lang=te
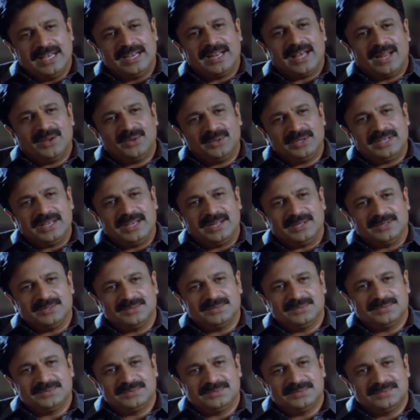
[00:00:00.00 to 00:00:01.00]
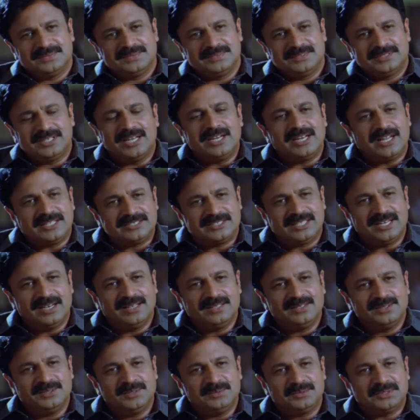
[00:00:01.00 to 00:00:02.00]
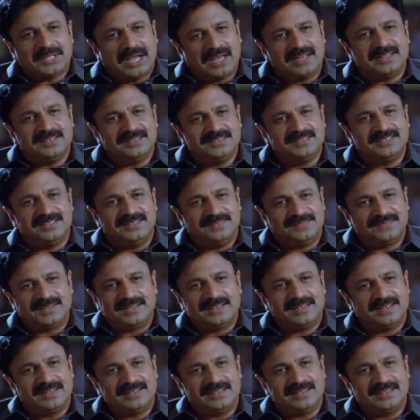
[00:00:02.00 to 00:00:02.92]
నేను ఆలోచిస్తూ ఉంటాను నీకు మీ నాన్నకి ఎంతో తేడా